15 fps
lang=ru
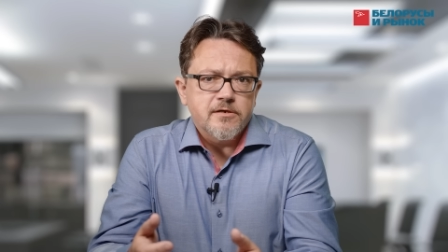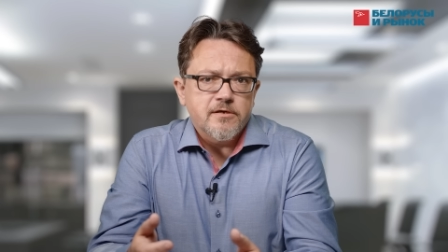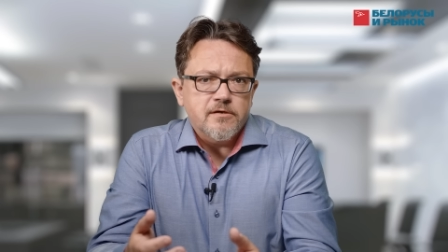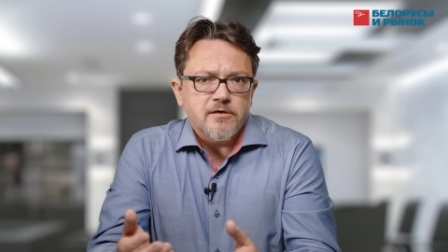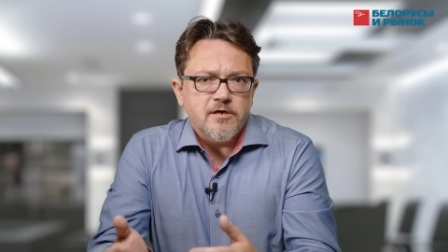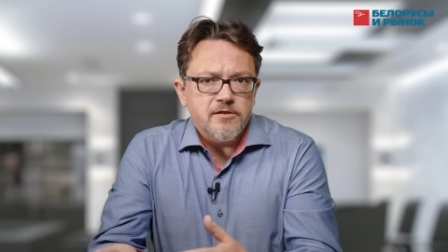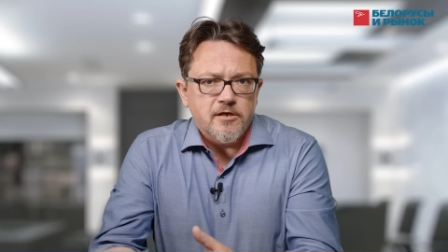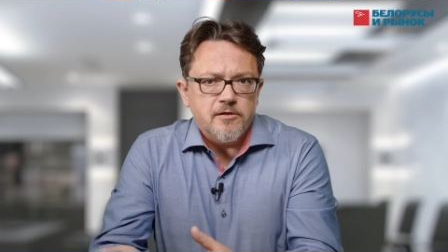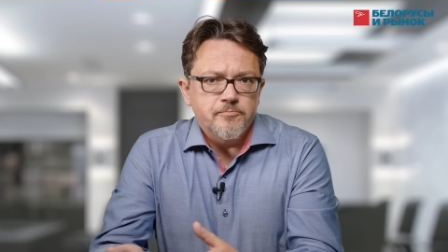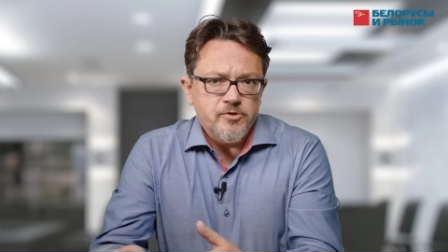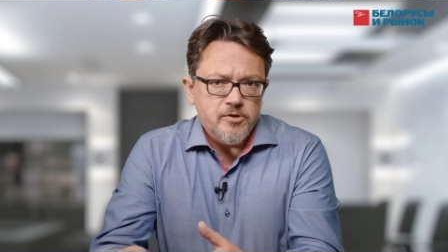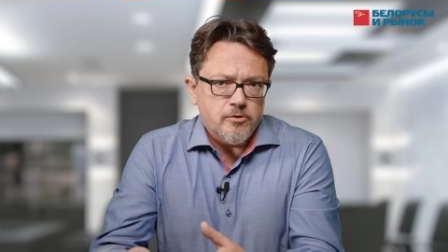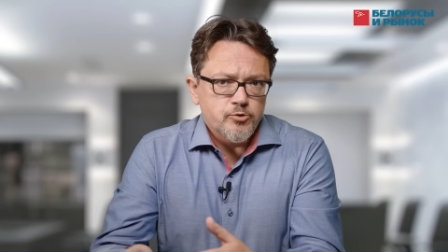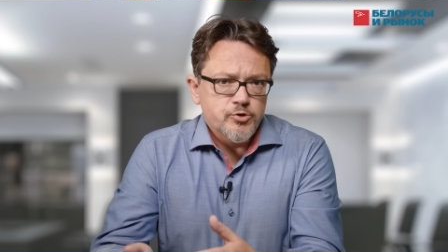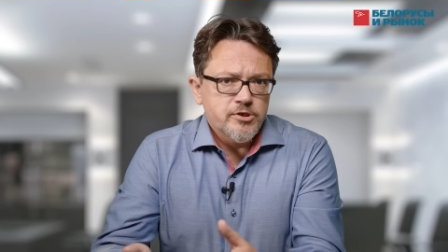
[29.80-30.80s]
на канал
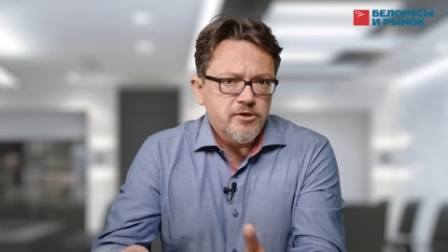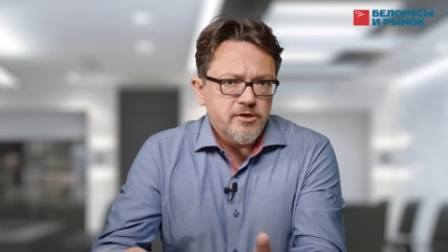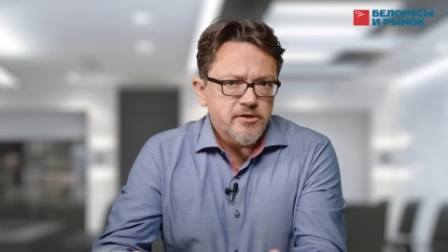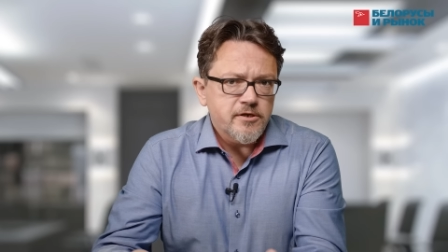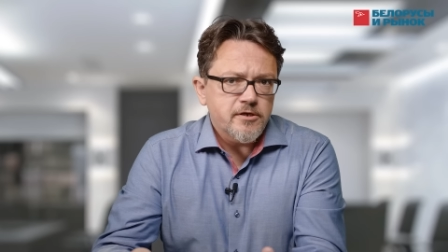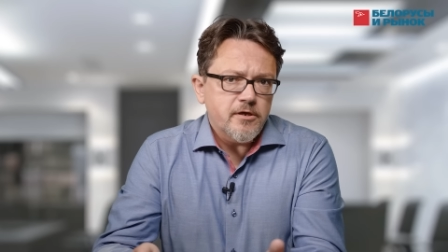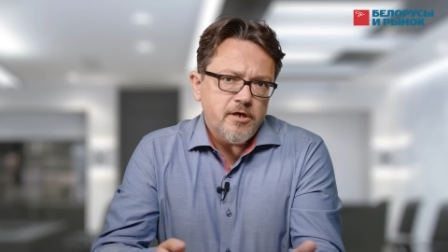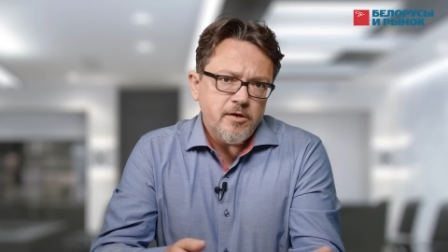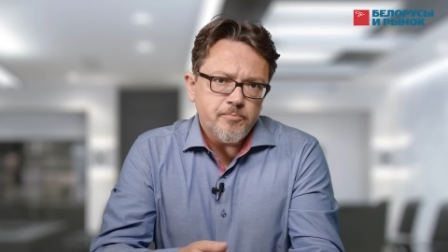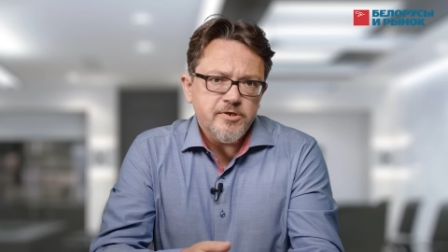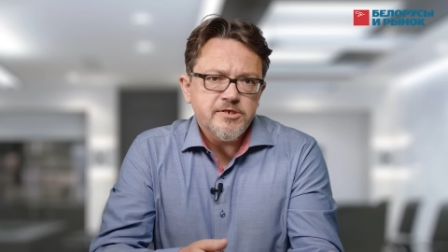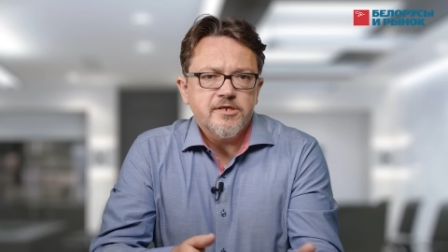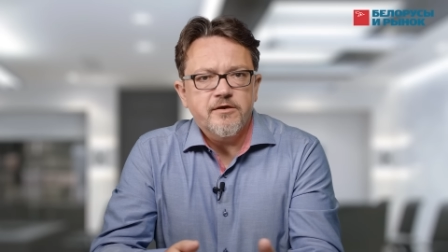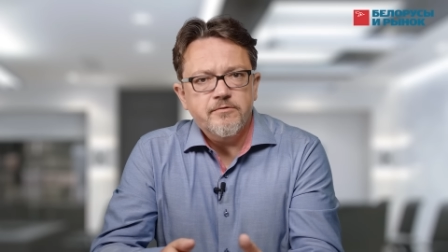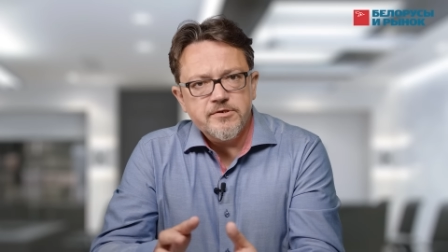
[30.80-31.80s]
«Белорусы и рынок» и
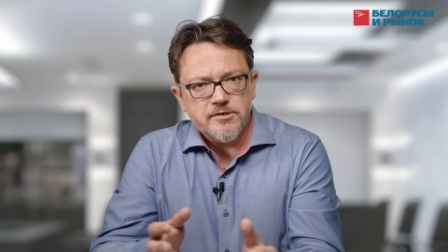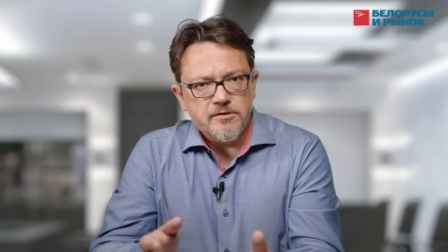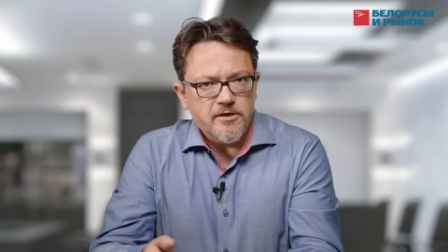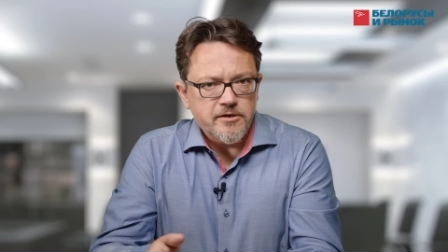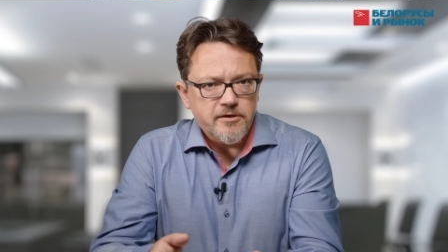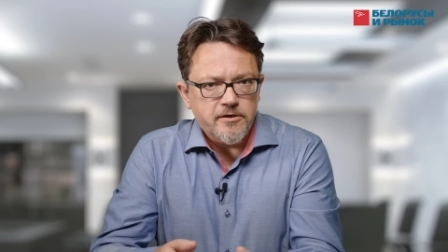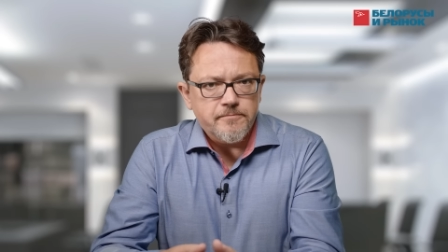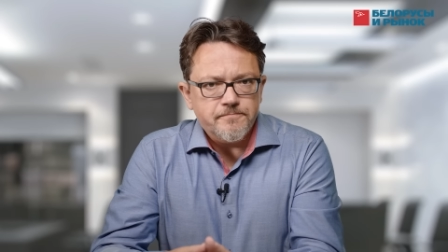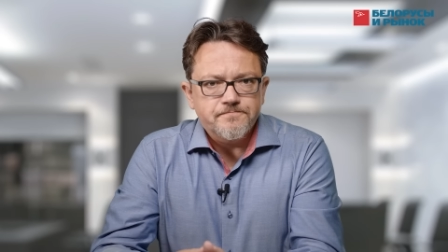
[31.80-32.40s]
поставить лайки.